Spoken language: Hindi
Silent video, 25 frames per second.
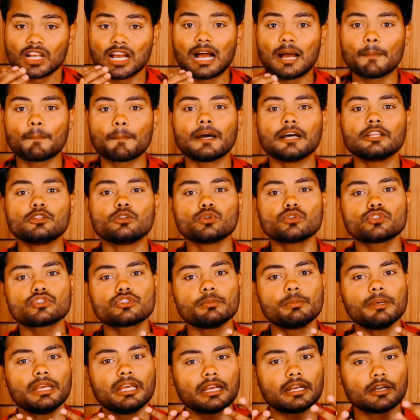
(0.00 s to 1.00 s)
आपका
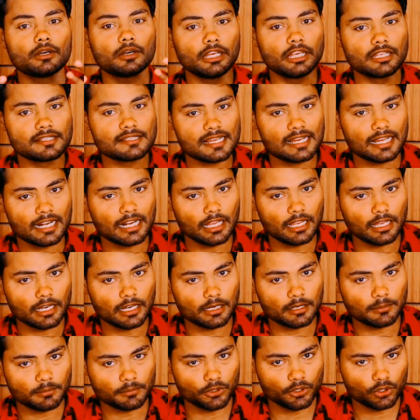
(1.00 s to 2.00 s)
दोस्त भी कई सारे
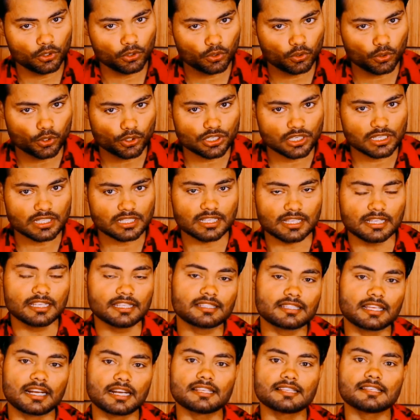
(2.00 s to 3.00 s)
यू नो क्वेश्चंस
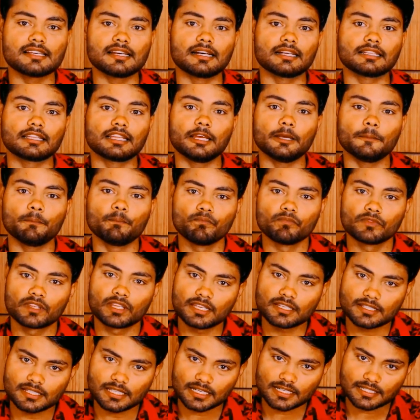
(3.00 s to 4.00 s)
इस तरह से आते हैं
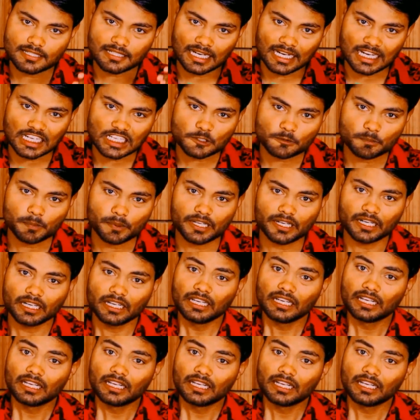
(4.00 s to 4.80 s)
कि सर जहाज़ पर